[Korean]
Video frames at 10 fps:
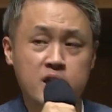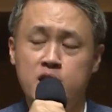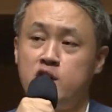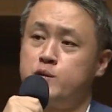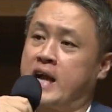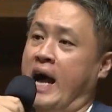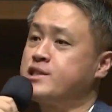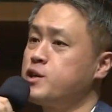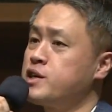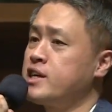여러분
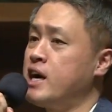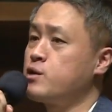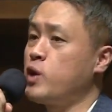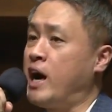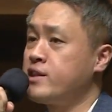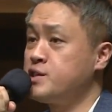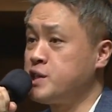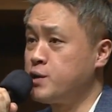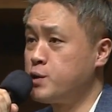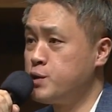가정이라고 하는
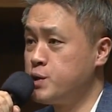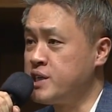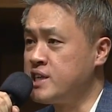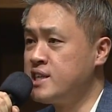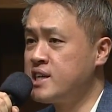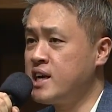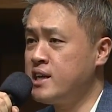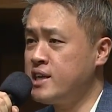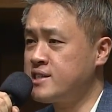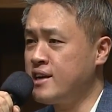제도는요
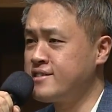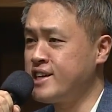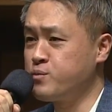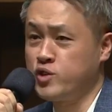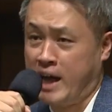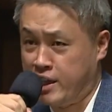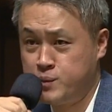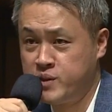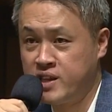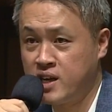인간의 창작물이
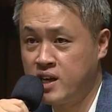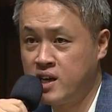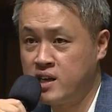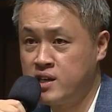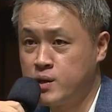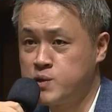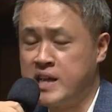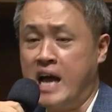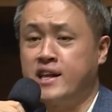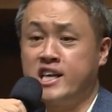아닙니다. 이것은
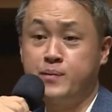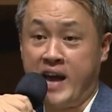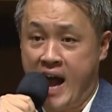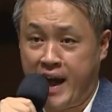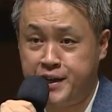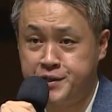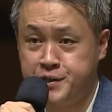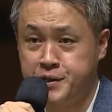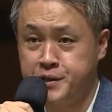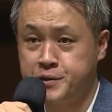하나님의
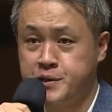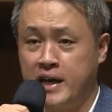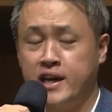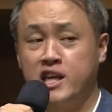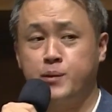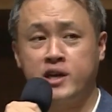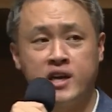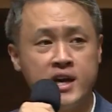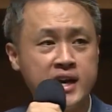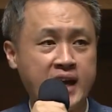아이디어예요. 그래서 하나님이
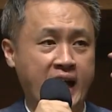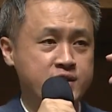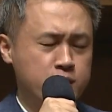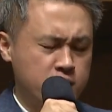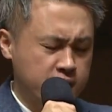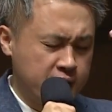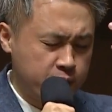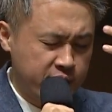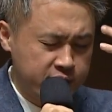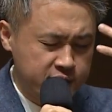
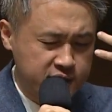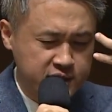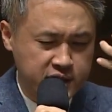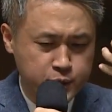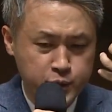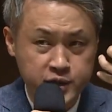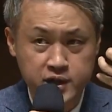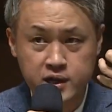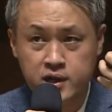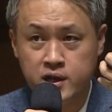가정이라고 하는 이
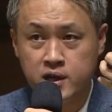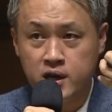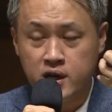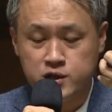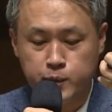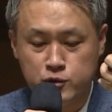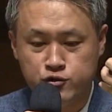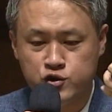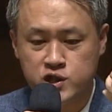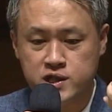제도를 정말
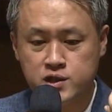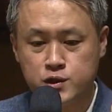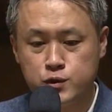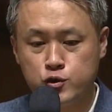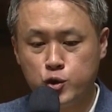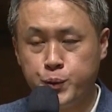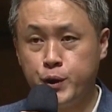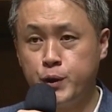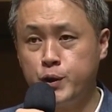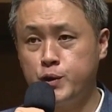구체적으로
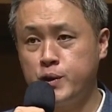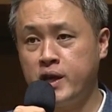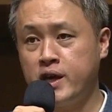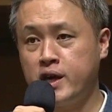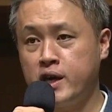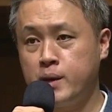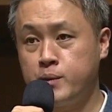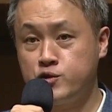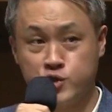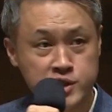표현해
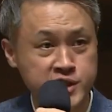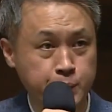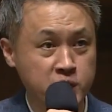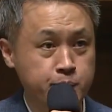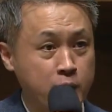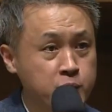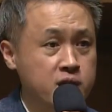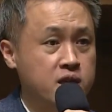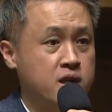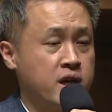주시는 장면이 바로 이